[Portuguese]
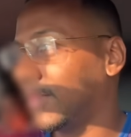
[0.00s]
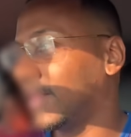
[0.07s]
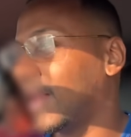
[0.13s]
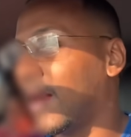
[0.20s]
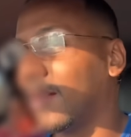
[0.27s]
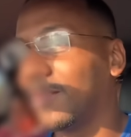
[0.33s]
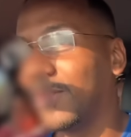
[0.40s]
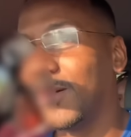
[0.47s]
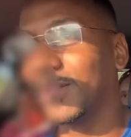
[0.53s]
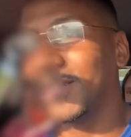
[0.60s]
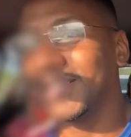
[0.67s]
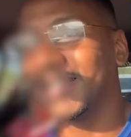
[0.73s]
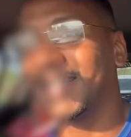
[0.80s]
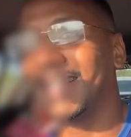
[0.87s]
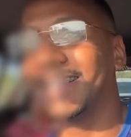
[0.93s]
E dá uma volta
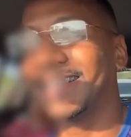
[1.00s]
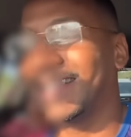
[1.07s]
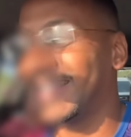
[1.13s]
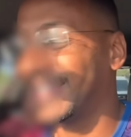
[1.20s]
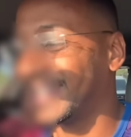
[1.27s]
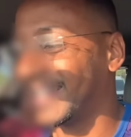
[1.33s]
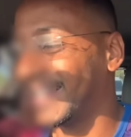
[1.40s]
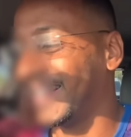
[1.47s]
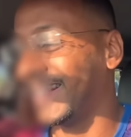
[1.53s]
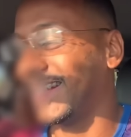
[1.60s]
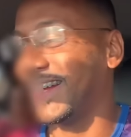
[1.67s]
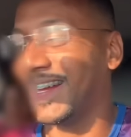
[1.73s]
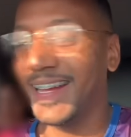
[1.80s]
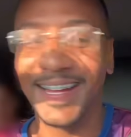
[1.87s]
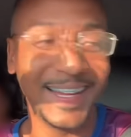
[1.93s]
gigantesca. Eu
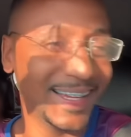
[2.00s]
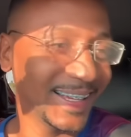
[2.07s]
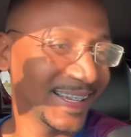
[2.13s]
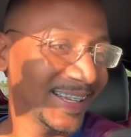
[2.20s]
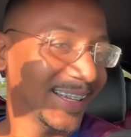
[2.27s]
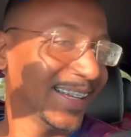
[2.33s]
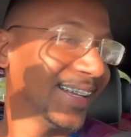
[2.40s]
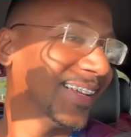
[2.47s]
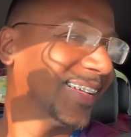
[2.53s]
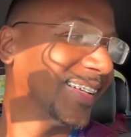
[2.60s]
sei, rapaz.